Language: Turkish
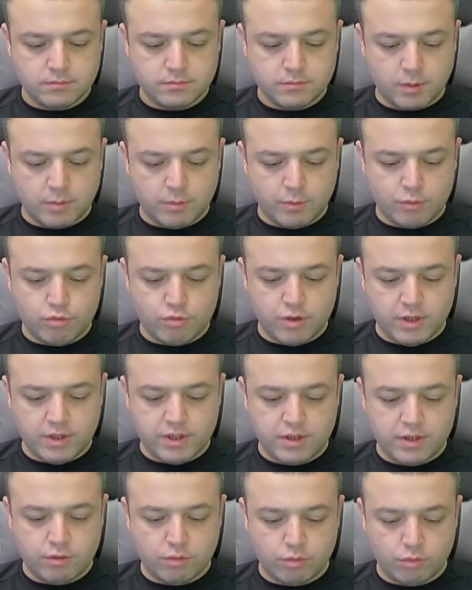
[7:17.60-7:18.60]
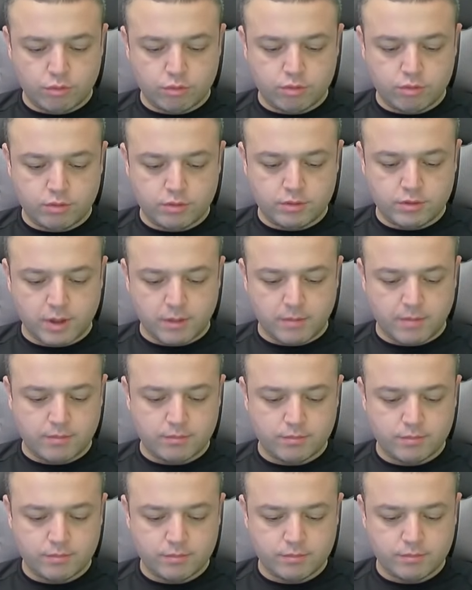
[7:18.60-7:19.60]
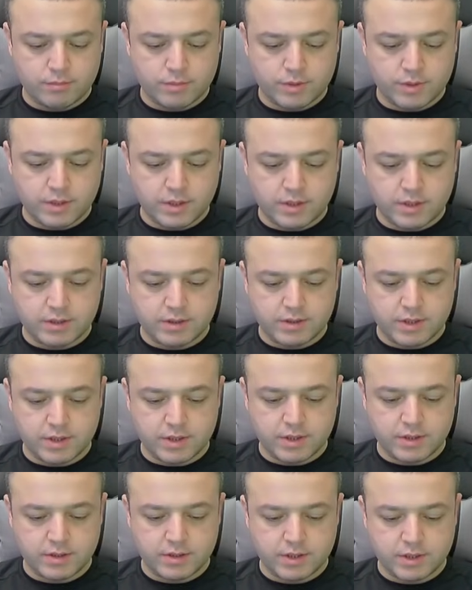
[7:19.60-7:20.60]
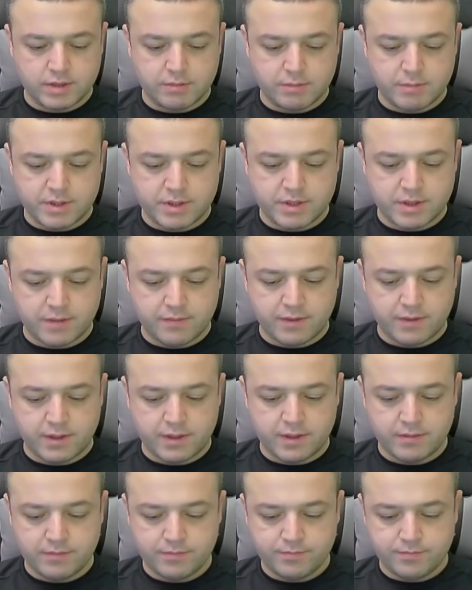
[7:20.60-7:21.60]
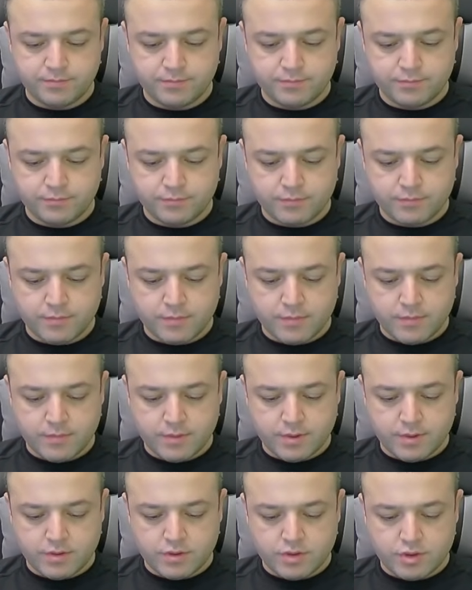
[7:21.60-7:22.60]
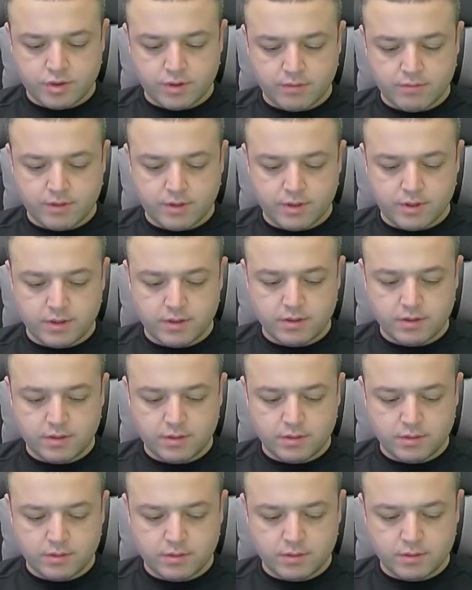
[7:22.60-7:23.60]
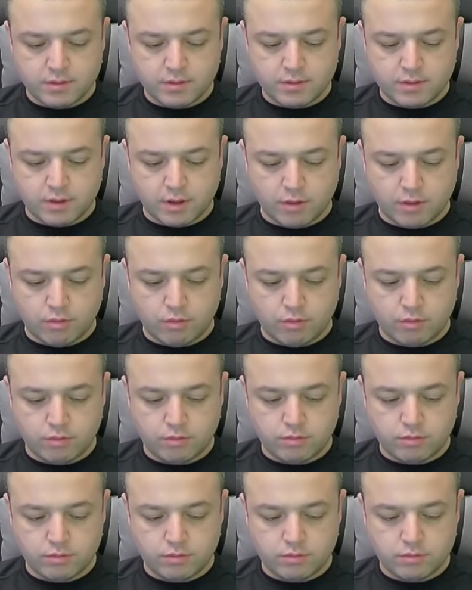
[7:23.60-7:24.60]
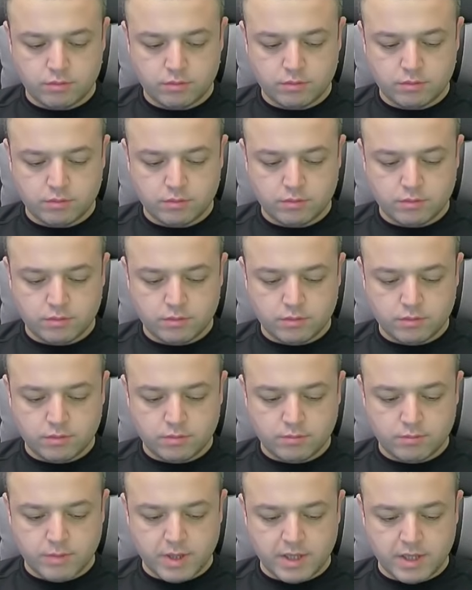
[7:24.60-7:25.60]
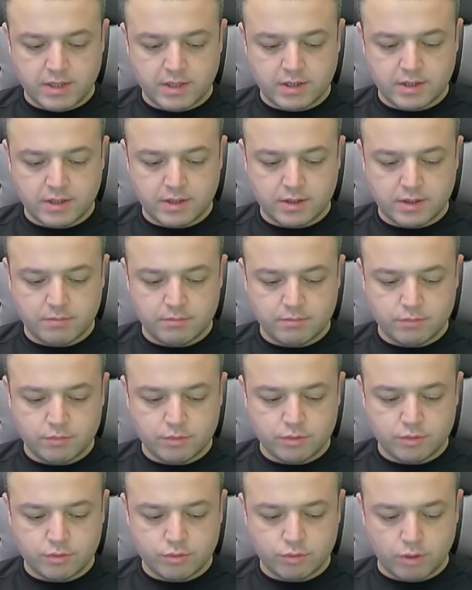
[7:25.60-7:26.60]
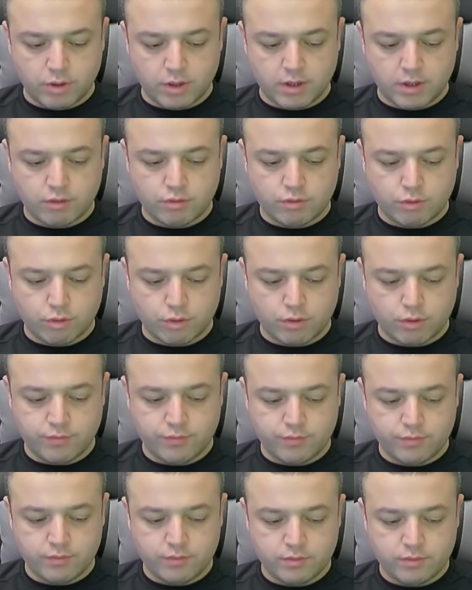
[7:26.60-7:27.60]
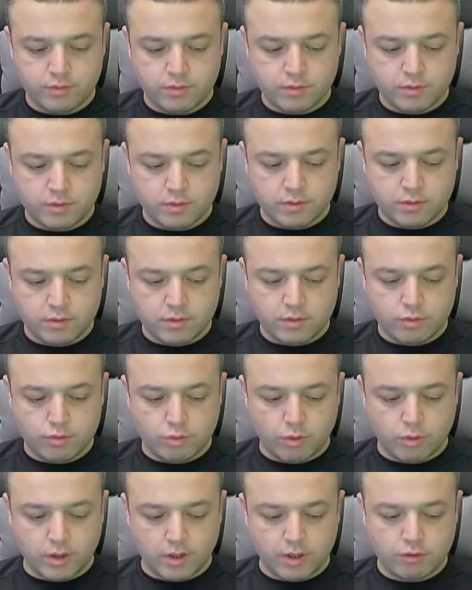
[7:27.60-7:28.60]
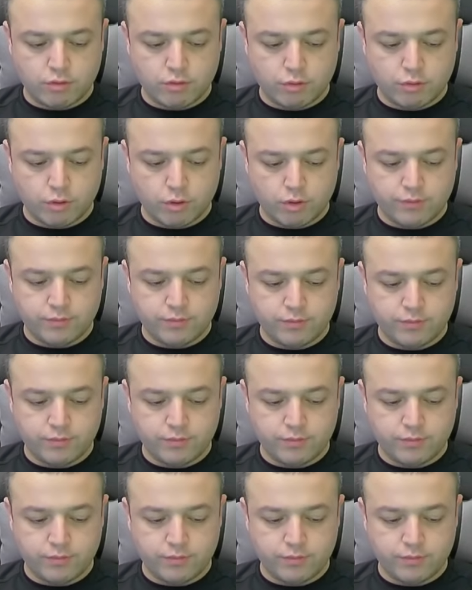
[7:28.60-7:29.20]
Ama güzel ikili oldu. Tamam. Yakın yakın yakın mesafeye. Gavi. Raul. Bellingham. Johan Cruyff. Johan Cruyff.